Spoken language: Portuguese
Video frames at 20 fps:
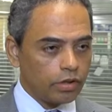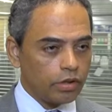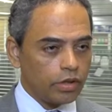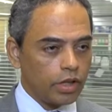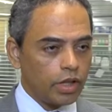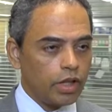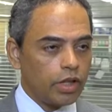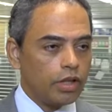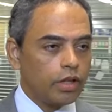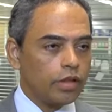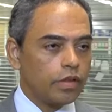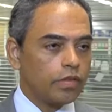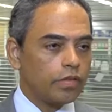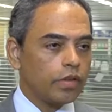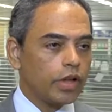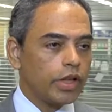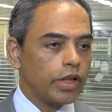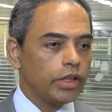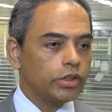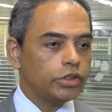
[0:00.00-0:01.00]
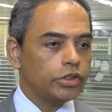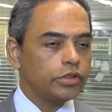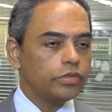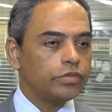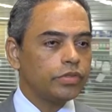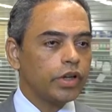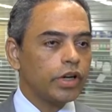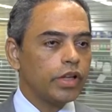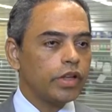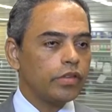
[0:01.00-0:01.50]
Né? Isso aí a gente
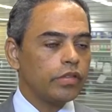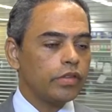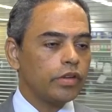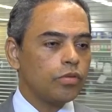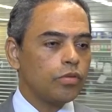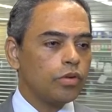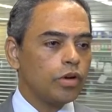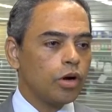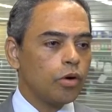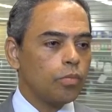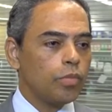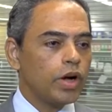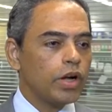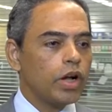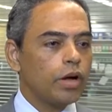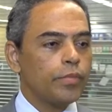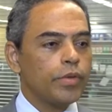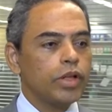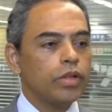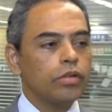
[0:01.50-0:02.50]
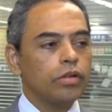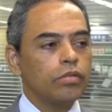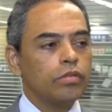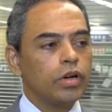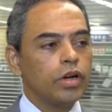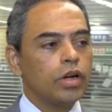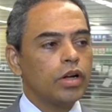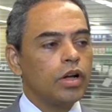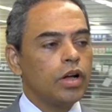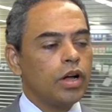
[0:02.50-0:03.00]
vai assegurar o pagamento a
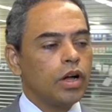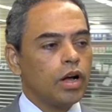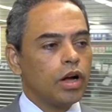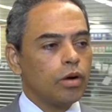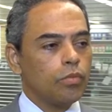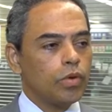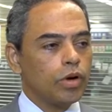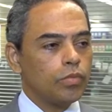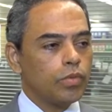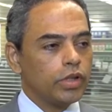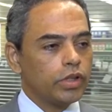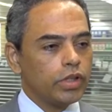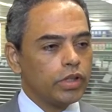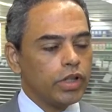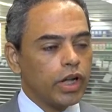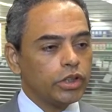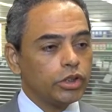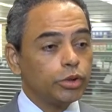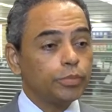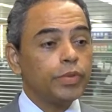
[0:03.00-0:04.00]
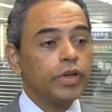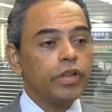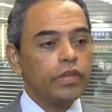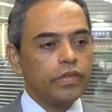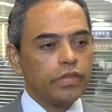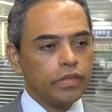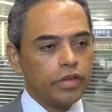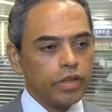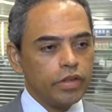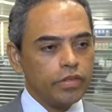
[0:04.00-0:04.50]
uma, a uma quantidade
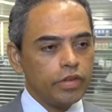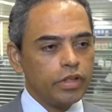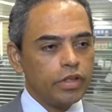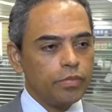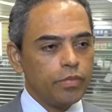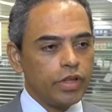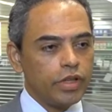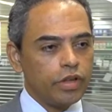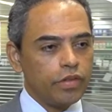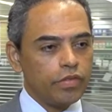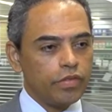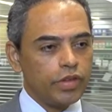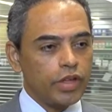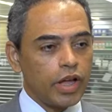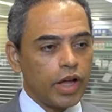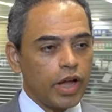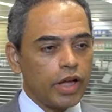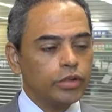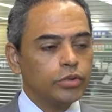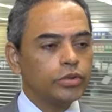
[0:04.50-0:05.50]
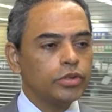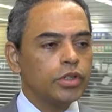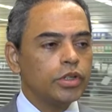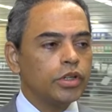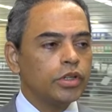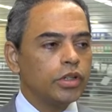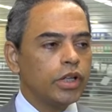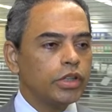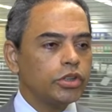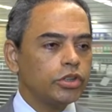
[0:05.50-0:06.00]
expressiva de beneficiários,
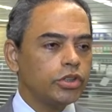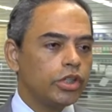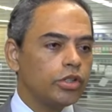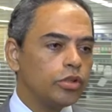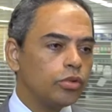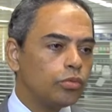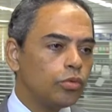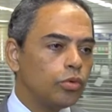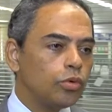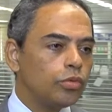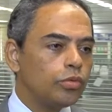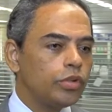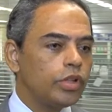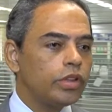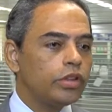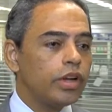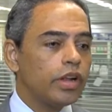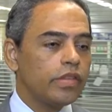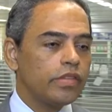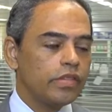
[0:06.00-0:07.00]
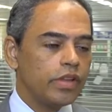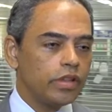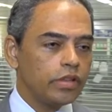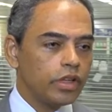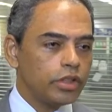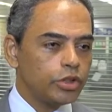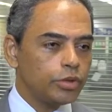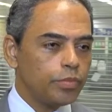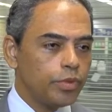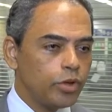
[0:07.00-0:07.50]
né, que chega em torno de
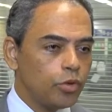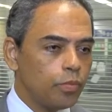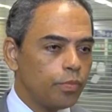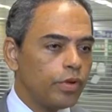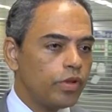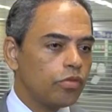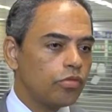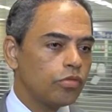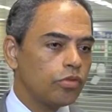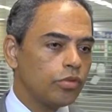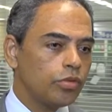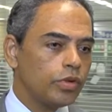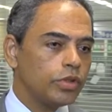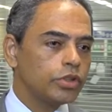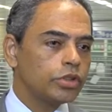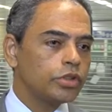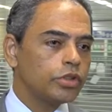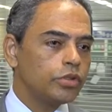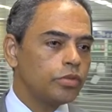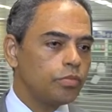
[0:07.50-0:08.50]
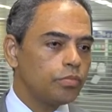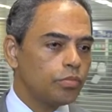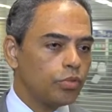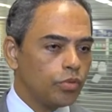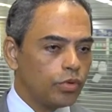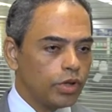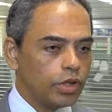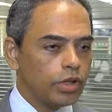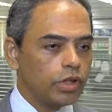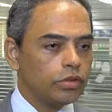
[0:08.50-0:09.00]
300 mil pessoas
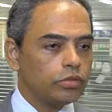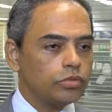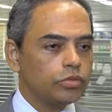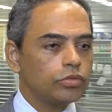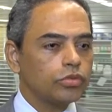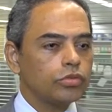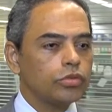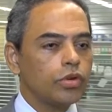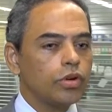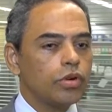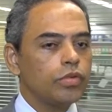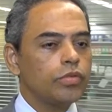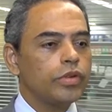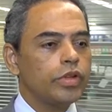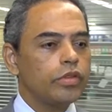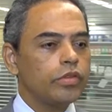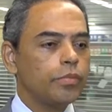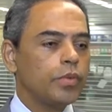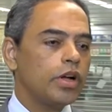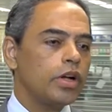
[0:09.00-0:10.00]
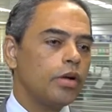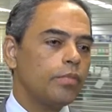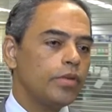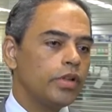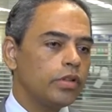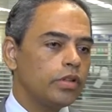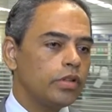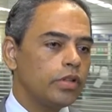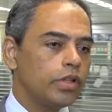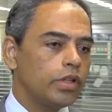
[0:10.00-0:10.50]
por ano só com esse
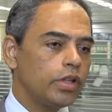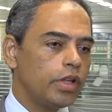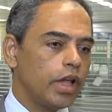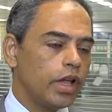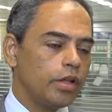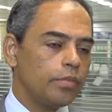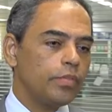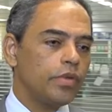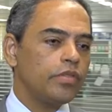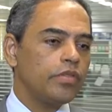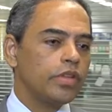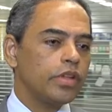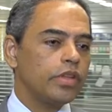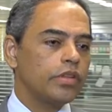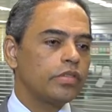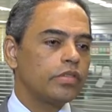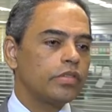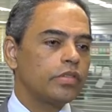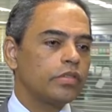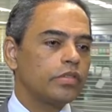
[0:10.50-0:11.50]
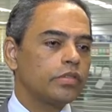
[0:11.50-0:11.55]
pagamento de RPVs.